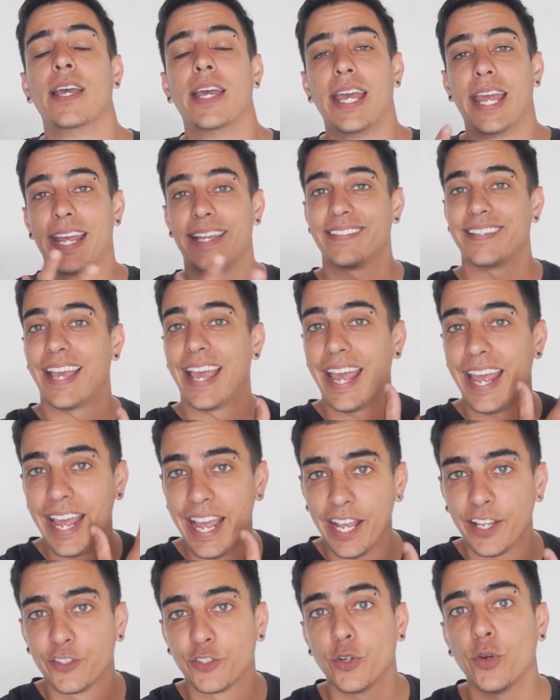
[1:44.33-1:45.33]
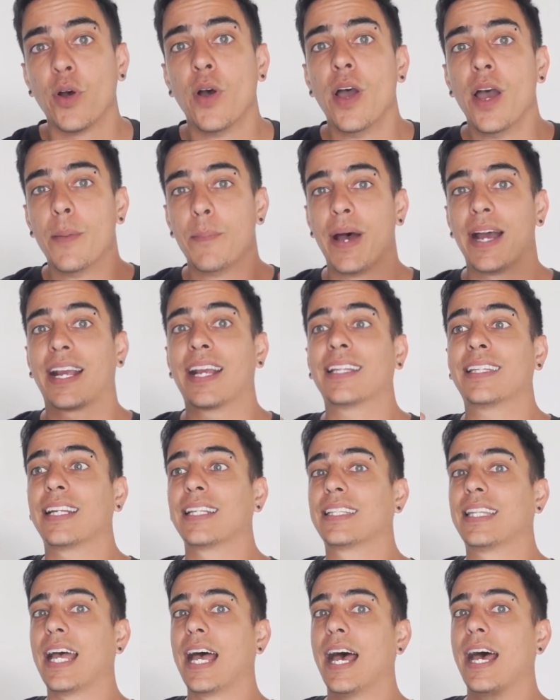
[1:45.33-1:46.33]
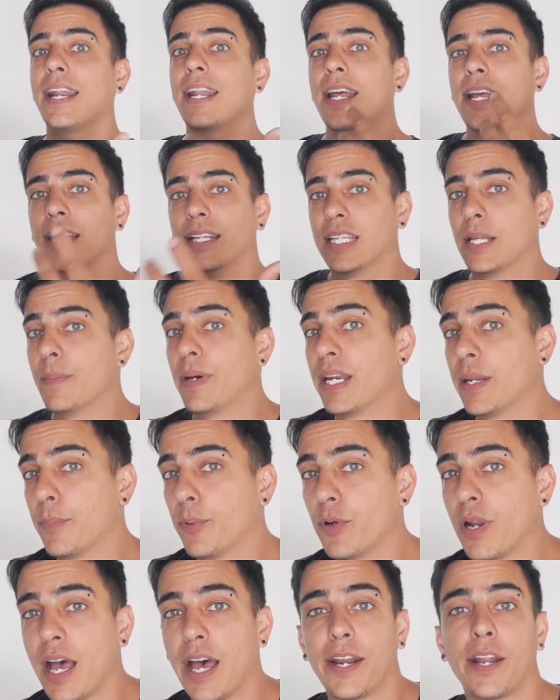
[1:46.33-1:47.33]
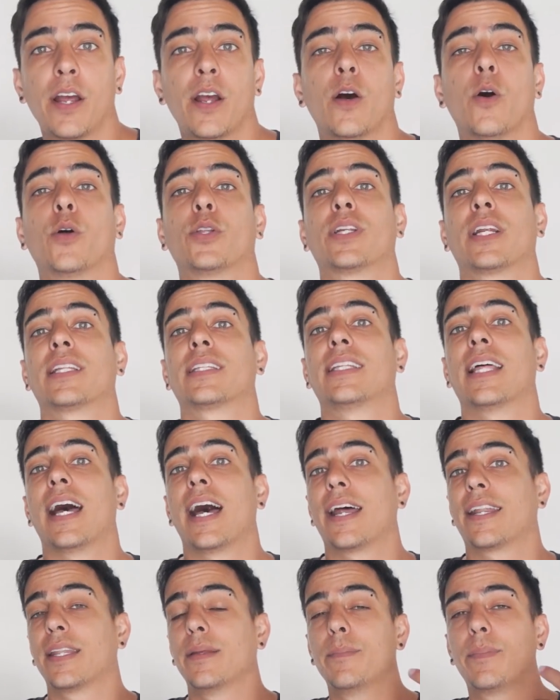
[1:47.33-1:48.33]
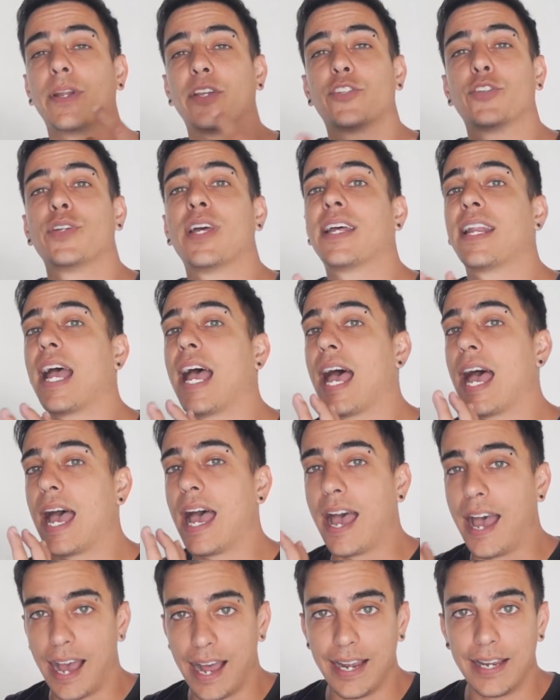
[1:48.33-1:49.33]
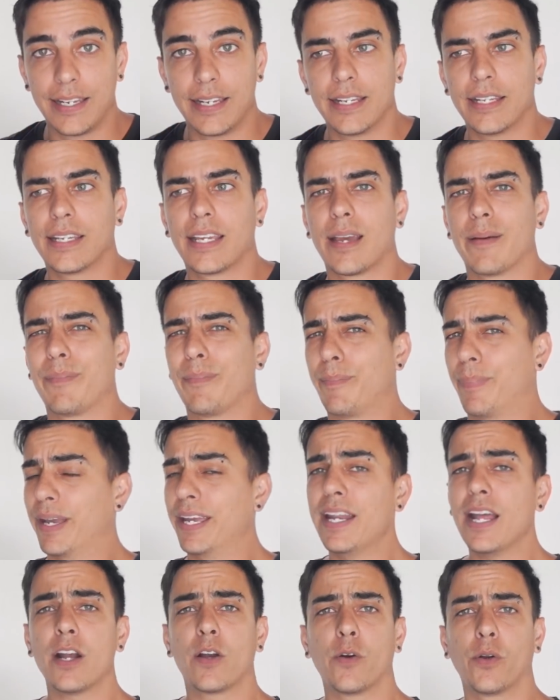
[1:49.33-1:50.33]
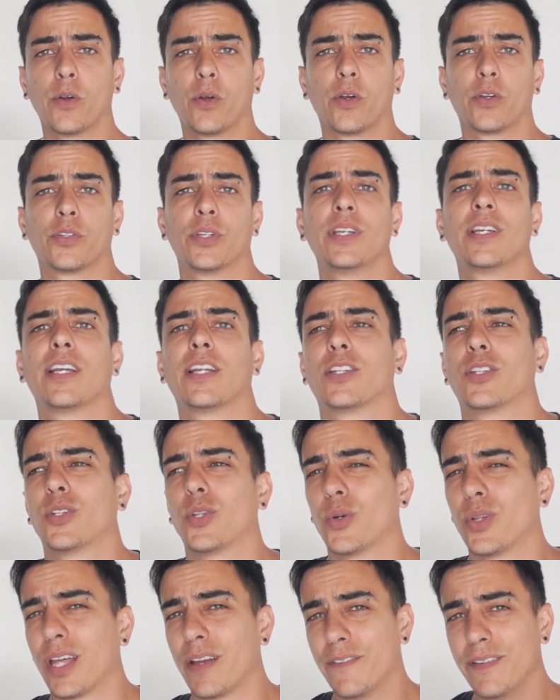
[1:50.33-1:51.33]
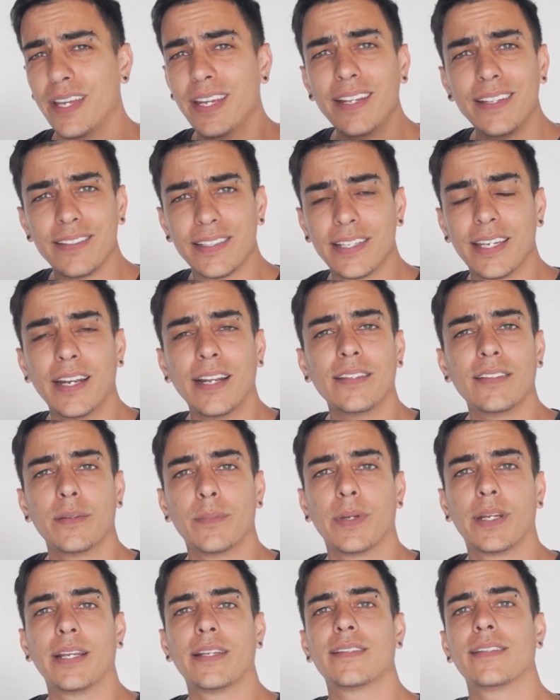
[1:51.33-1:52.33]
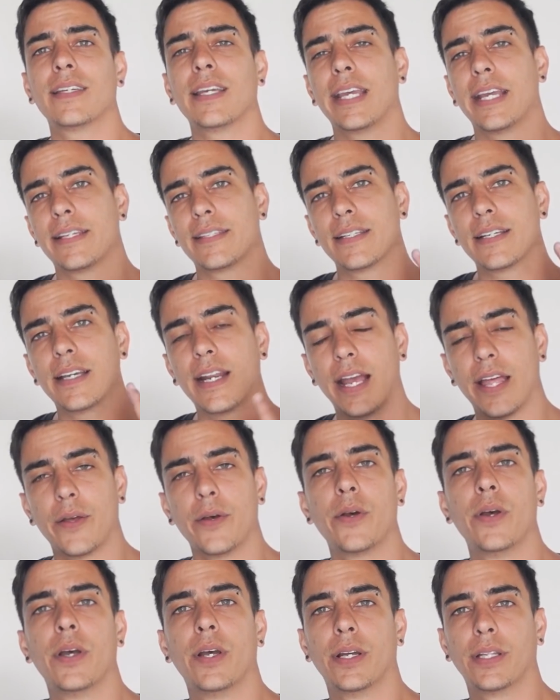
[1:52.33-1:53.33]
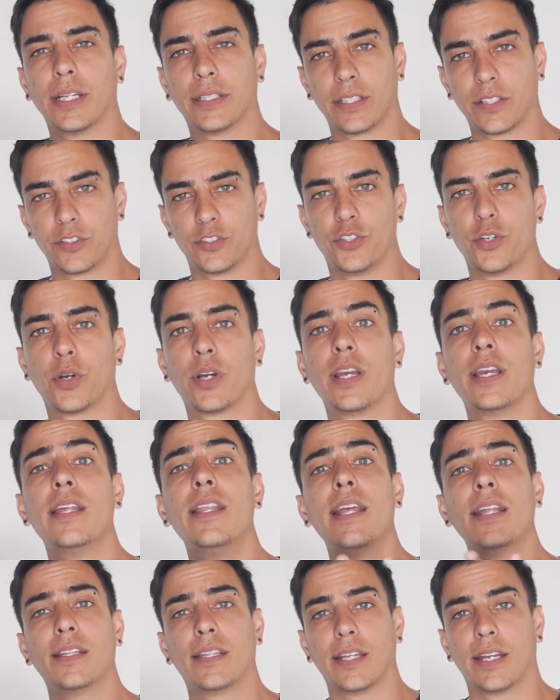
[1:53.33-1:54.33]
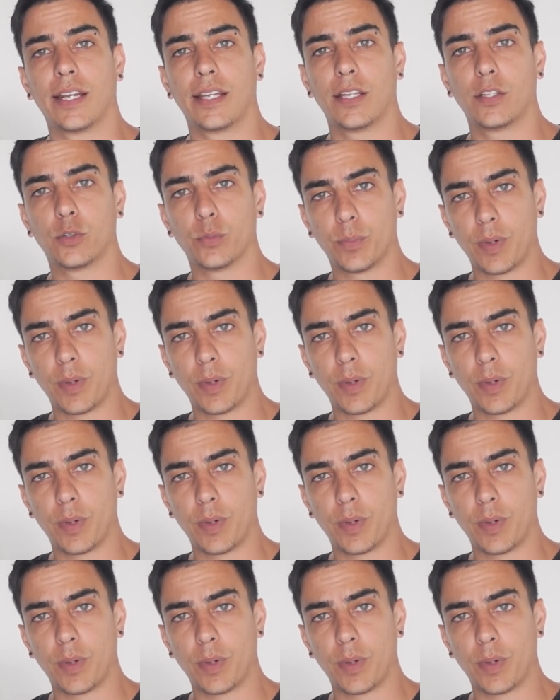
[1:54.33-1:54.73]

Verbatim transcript: Es eso más que tratar de manipular o tratar de impresionar a alguien que apenas conoce y que todavía ni siquiera se merece ese grado de atención y de interés de tu